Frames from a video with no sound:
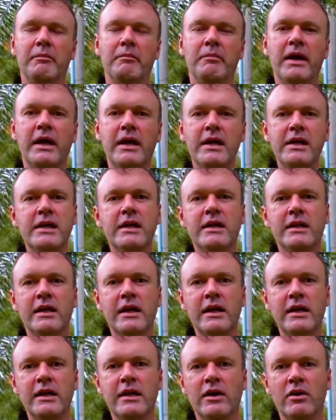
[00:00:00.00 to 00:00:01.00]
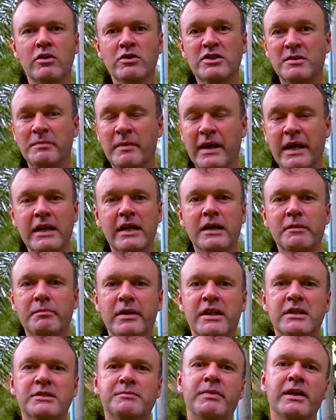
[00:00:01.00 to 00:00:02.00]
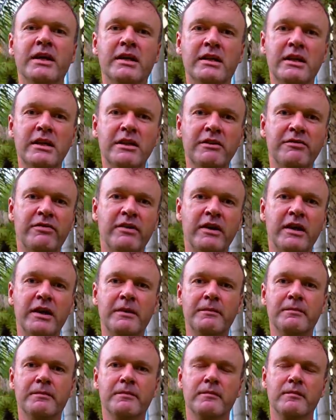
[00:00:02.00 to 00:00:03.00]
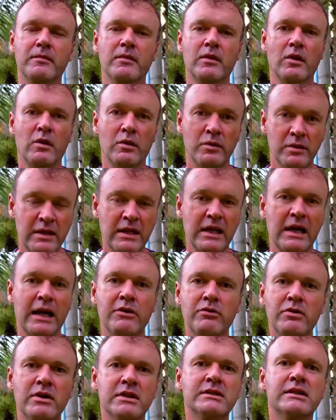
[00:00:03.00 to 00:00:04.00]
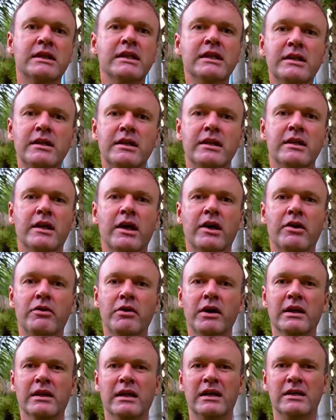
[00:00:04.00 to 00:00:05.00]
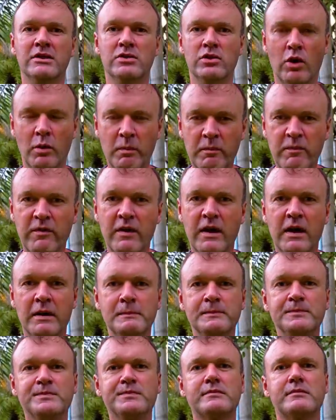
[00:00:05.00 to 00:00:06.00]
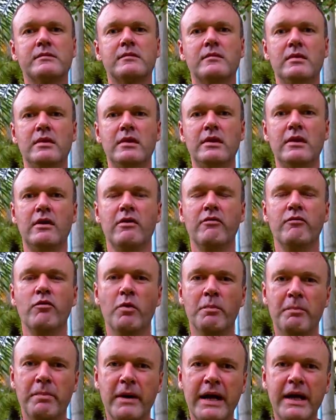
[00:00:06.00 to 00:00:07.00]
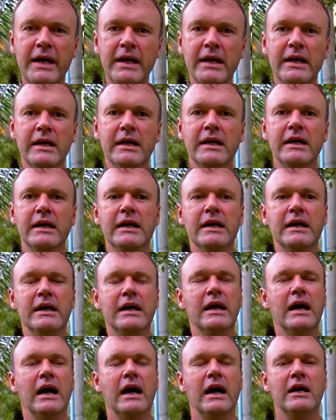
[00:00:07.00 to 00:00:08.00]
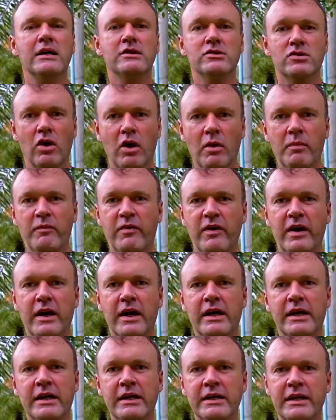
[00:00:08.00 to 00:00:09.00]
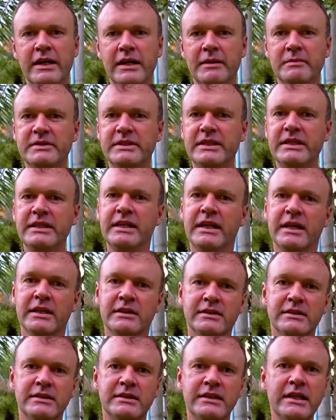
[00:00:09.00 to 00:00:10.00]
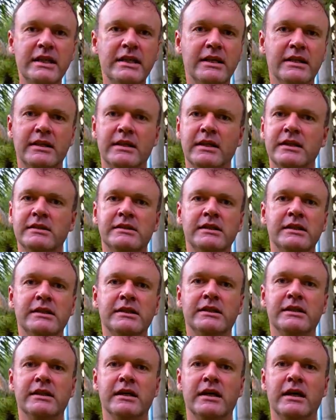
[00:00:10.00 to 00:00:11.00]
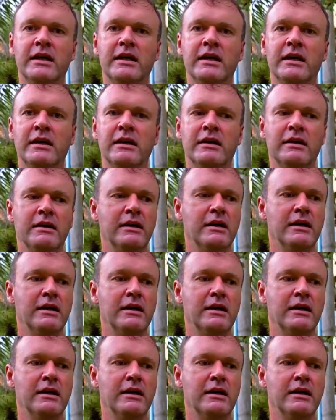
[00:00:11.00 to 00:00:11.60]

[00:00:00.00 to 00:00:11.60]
berichte ich aus meiner Perspektive, und ja, du hast richtig gehört, als Opfer, wobei als Opfer in dem Sinn jetzt nicht, dass ich, äh,